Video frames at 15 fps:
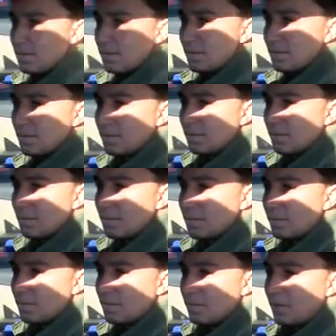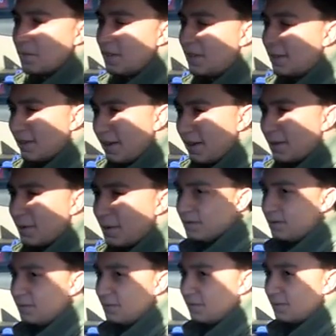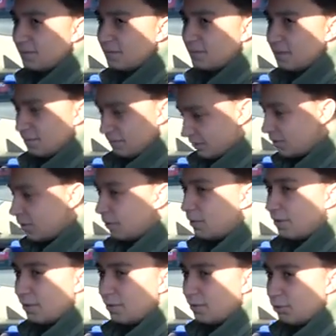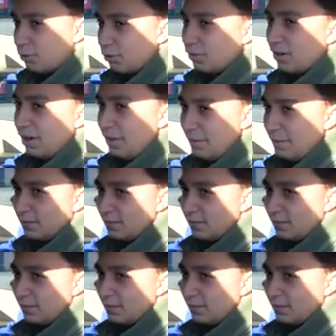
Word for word: Geçirdiğiniz alışveriş 2 saat. Ücret ödediniz mi? Tabii 30 lira.